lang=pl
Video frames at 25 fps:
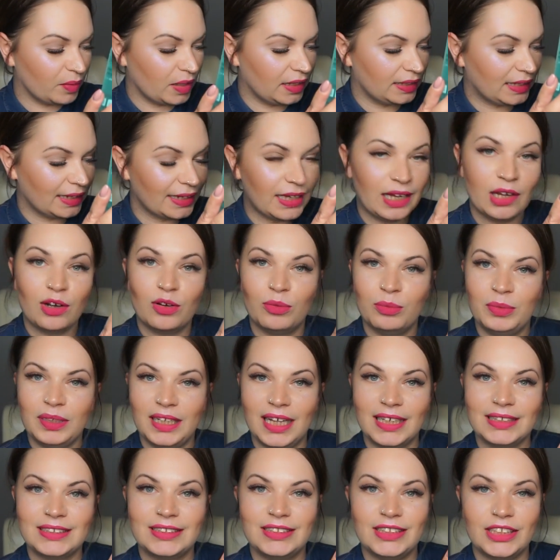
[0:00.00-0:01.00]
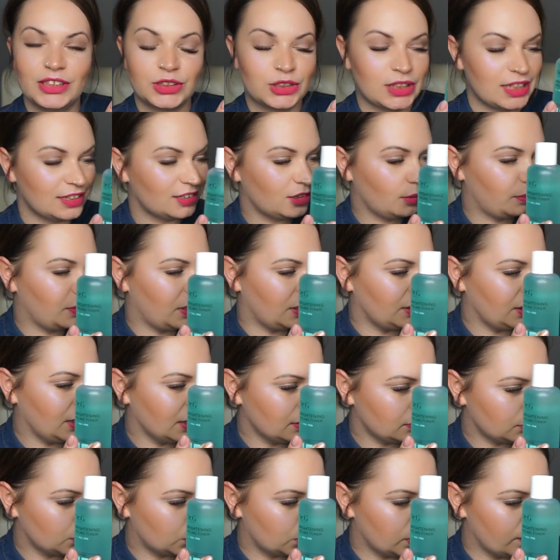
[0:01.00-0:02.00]
takiej kombinacji jeszcze na sobie nie
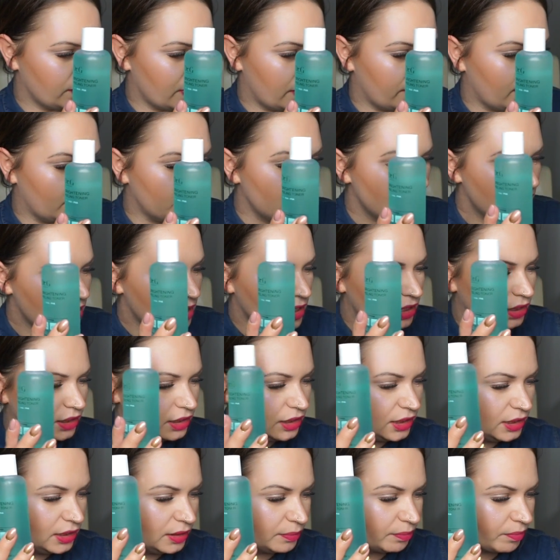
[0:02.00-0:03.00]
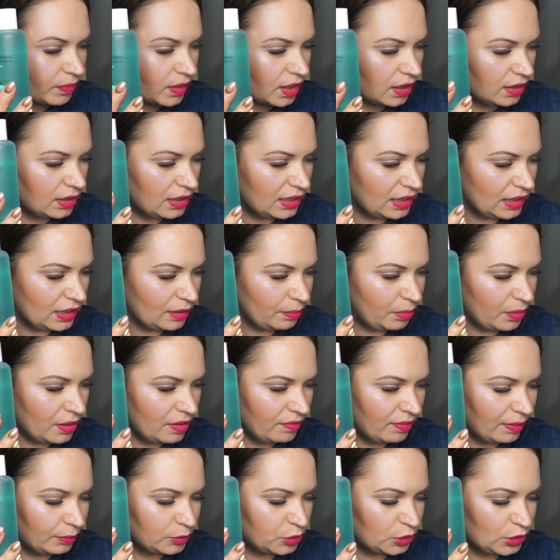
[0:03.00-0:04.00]
używałam i powiem
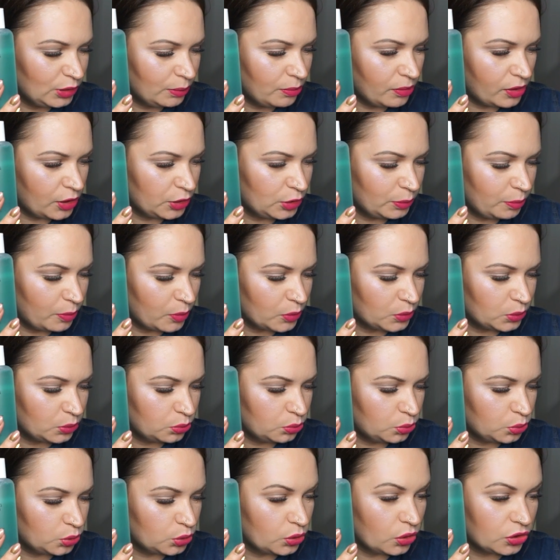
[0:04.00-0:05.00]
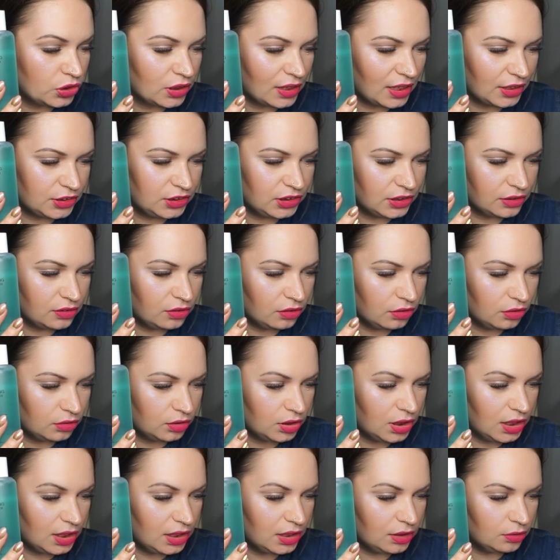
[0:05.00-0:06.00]
Wam, że nie mogę się po prostu już doczekać unikać
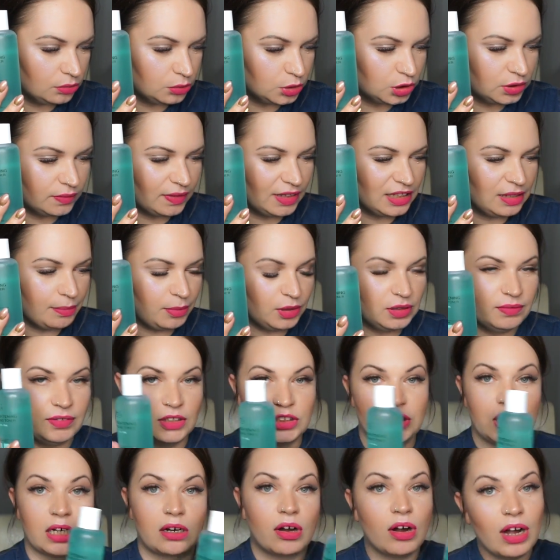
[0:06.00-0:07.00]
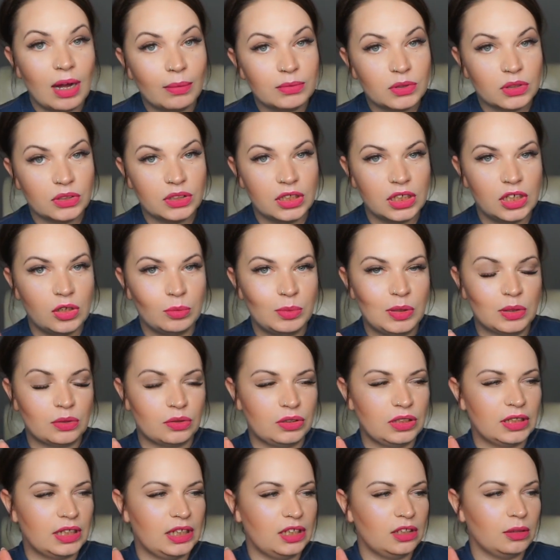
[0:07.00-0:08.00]
jego y, używania, ponieważ ja kocham toniki, mnie
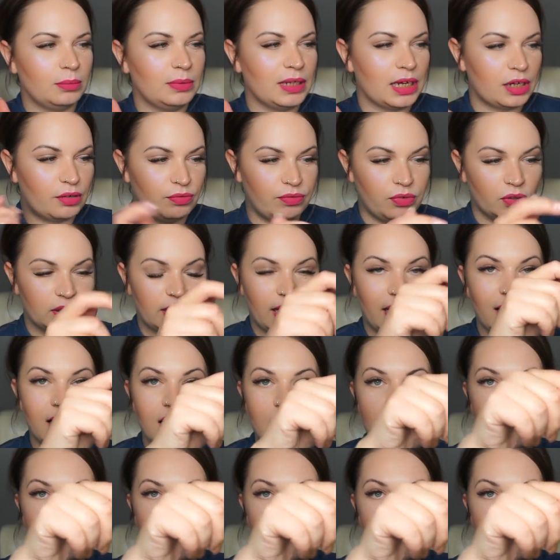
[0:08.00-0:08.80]
toniki idą jak woda.